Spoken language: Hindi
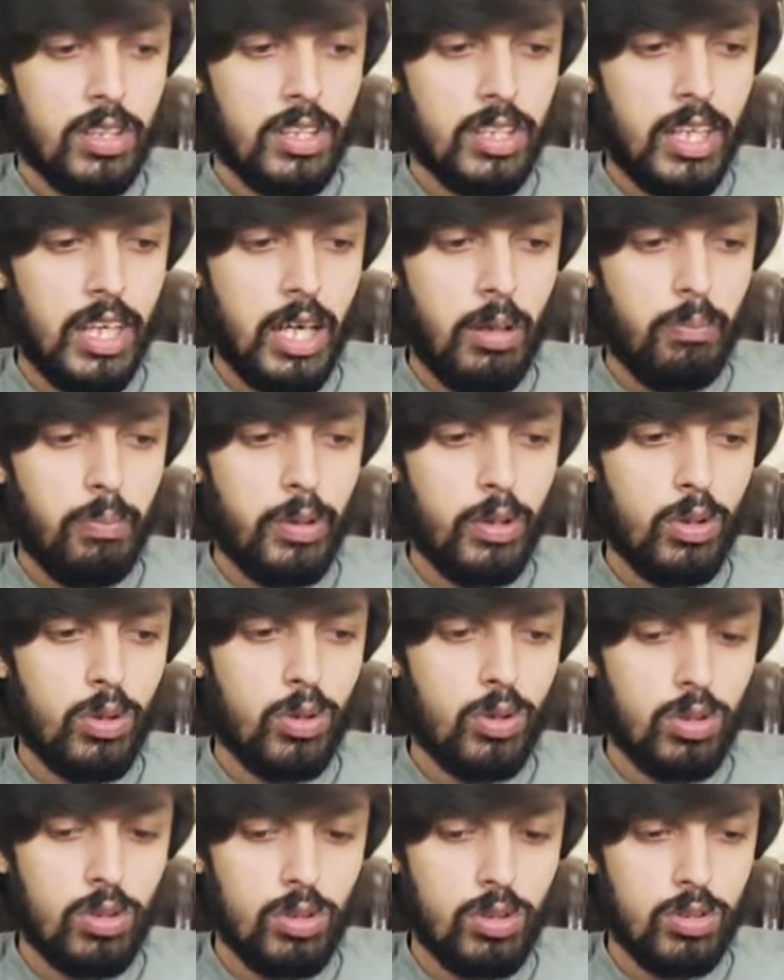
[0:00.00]
यहाँ पे
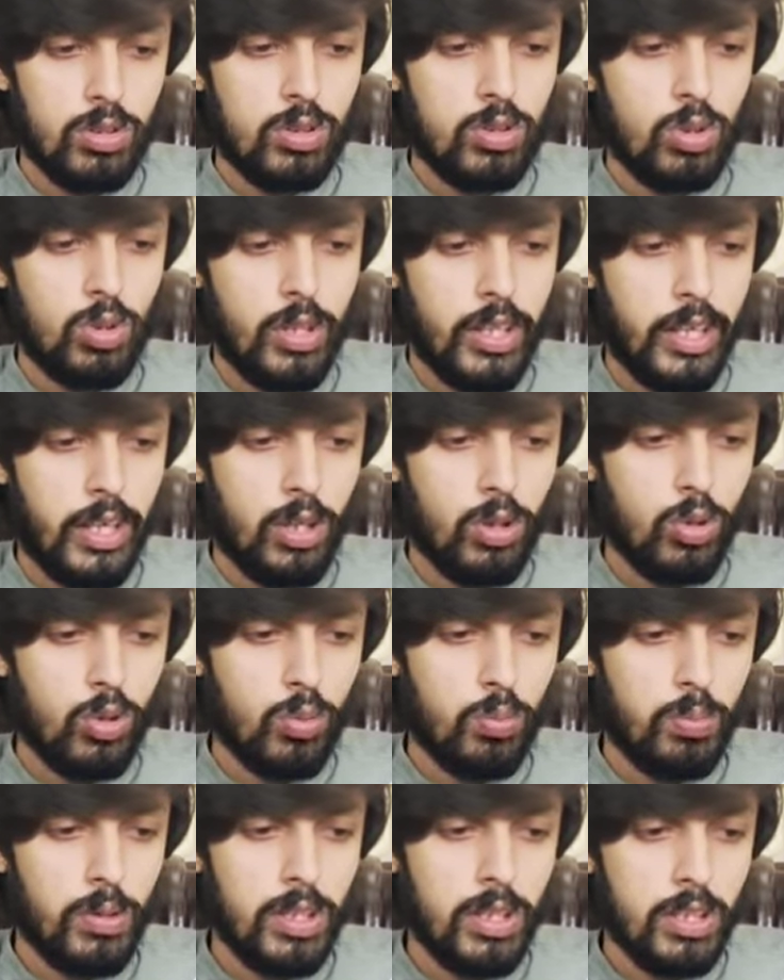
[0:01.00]
जो है
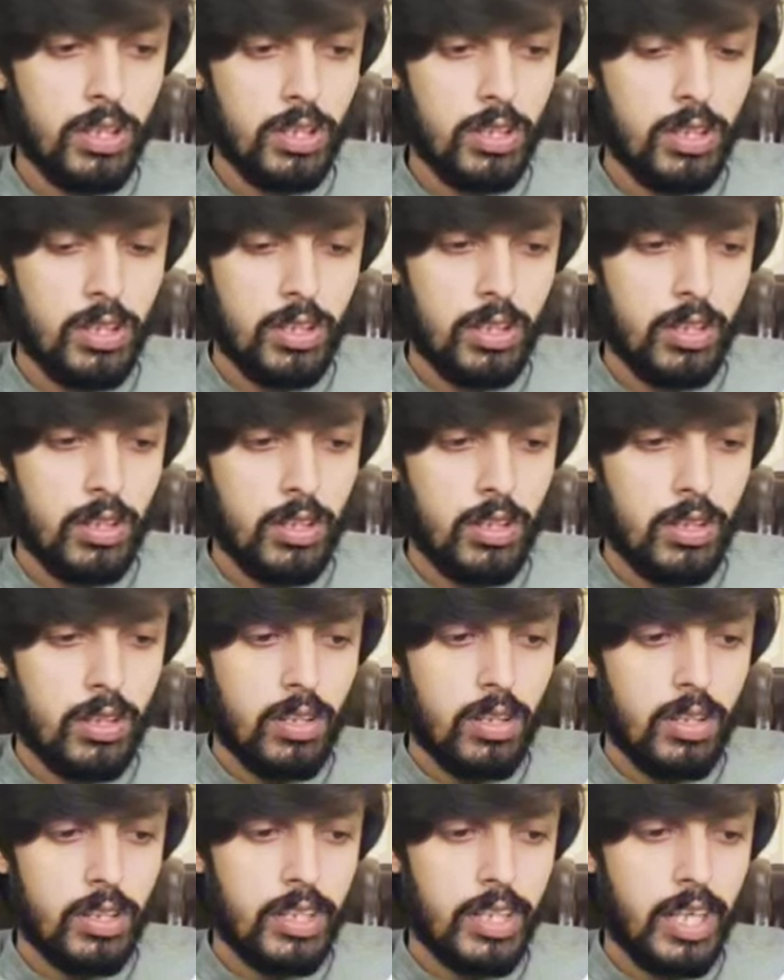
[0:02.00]
ऊपर
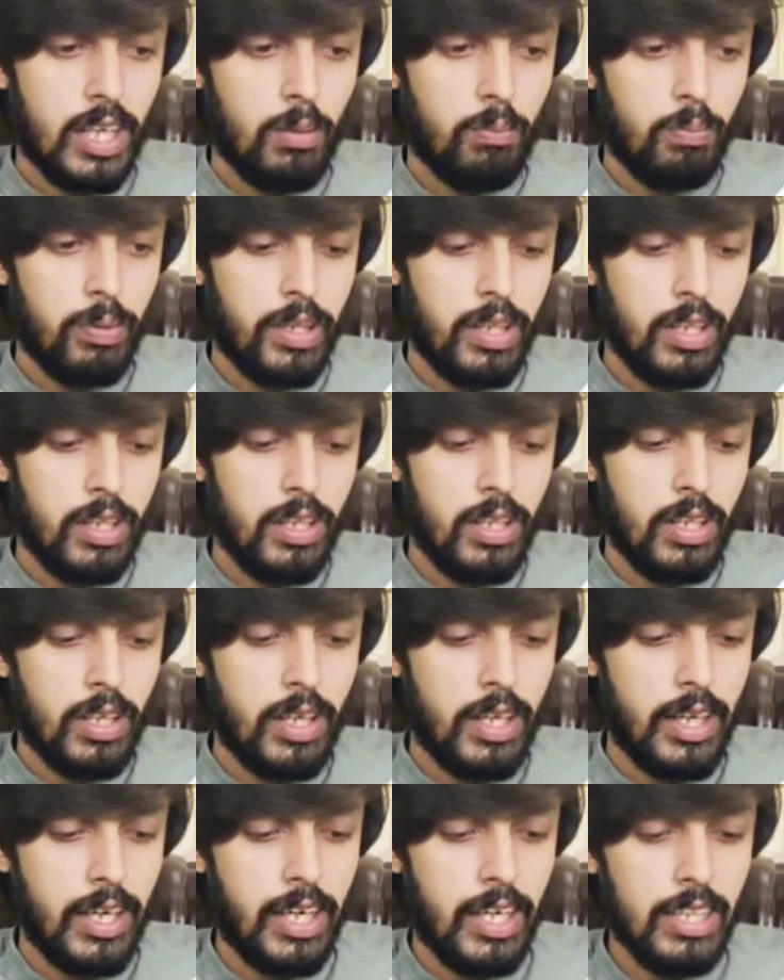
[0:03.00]
यहाँ पे
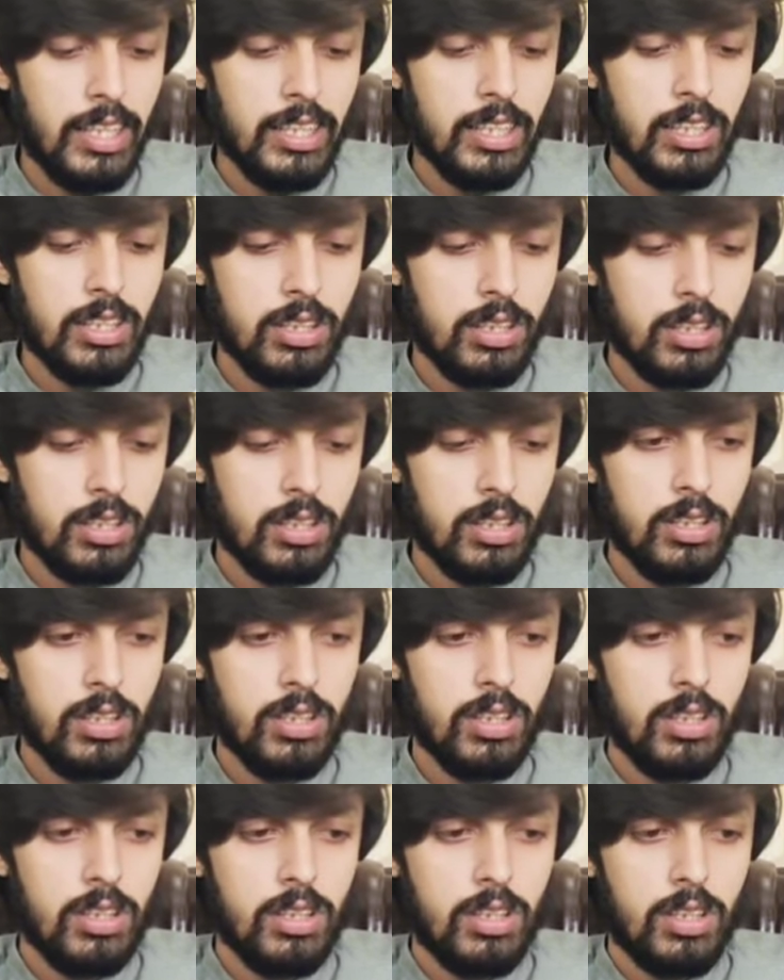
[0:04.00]
हेल्थ
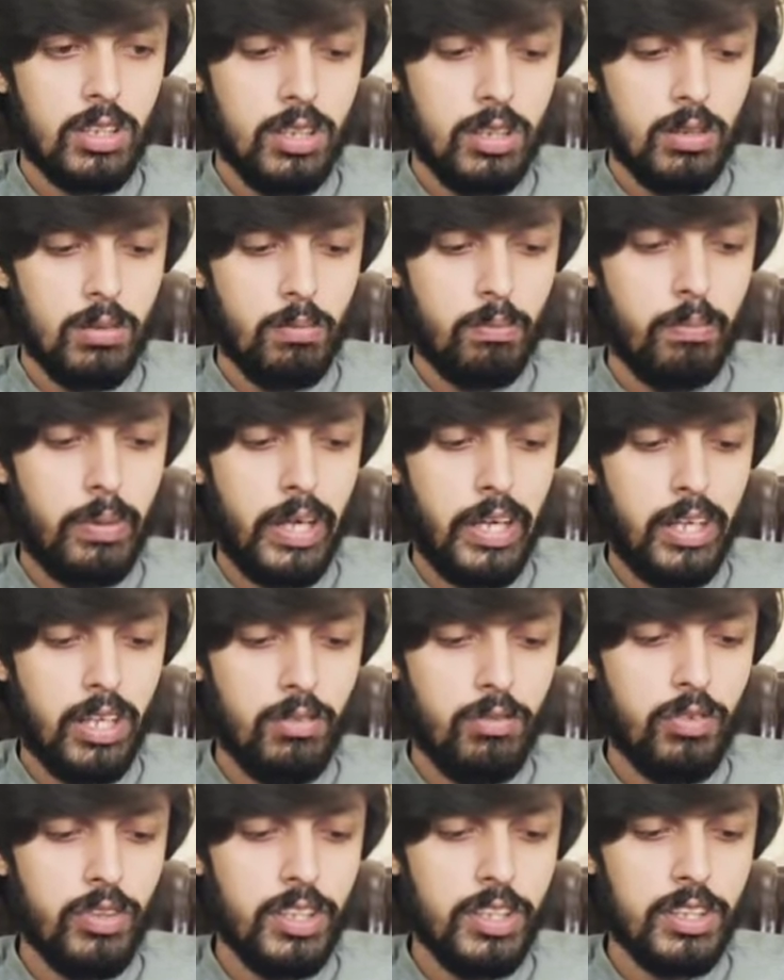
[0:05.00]

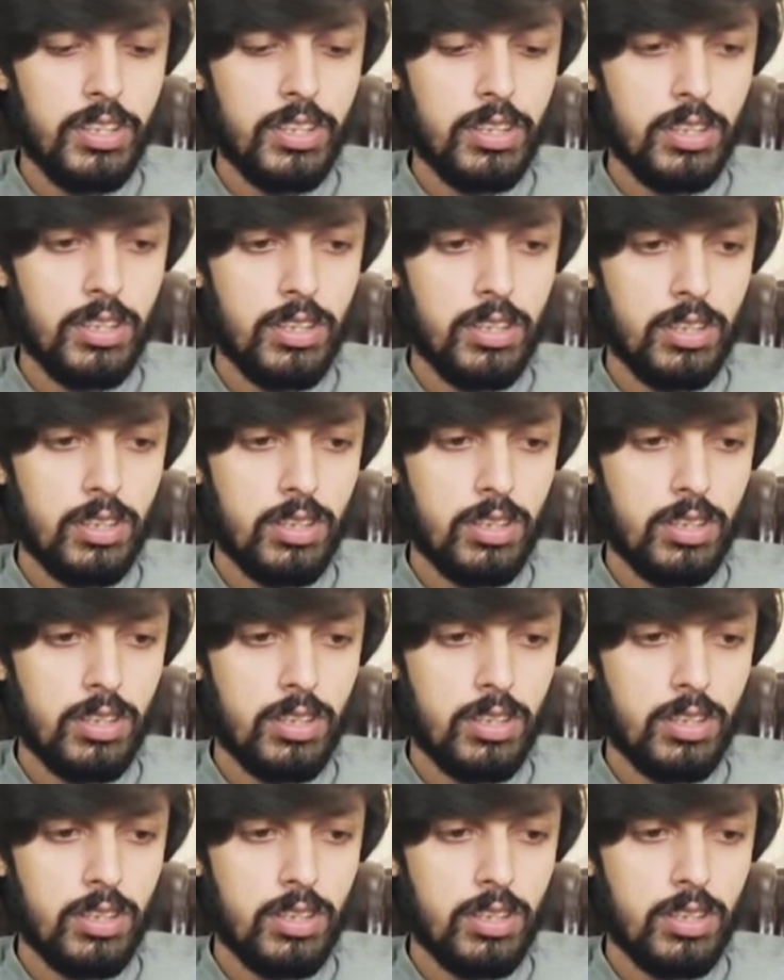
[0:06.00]
बेनिफिट्स